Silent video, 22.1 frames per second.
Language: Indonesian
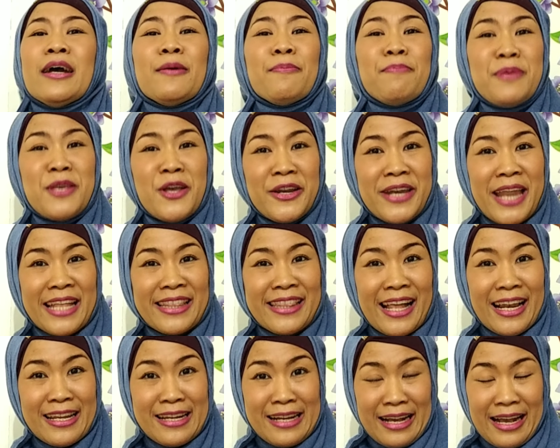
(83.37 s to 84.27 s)

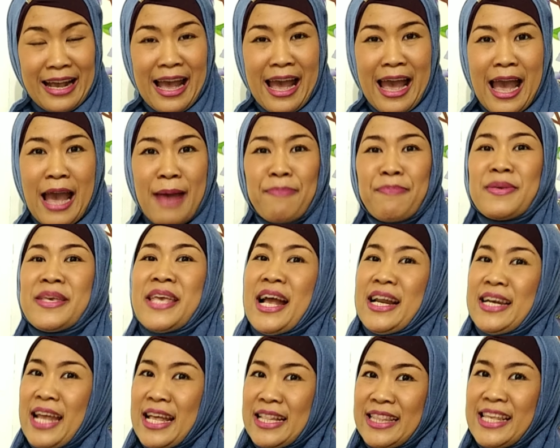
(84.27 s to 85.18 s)
Biodata lengkap
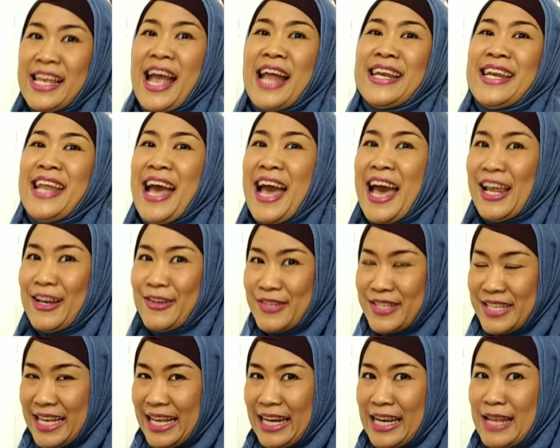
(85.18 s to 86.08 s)
yang nanti Anda
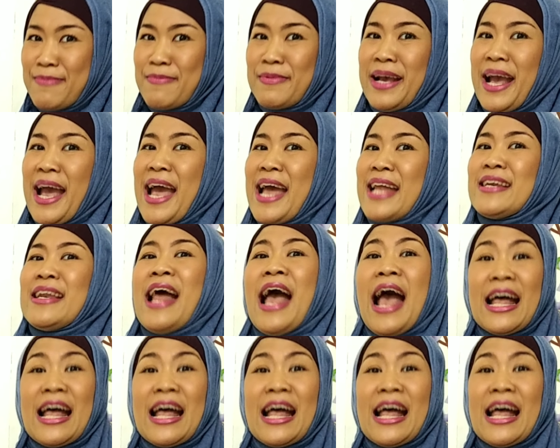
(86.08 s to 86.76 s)
harus kirimkan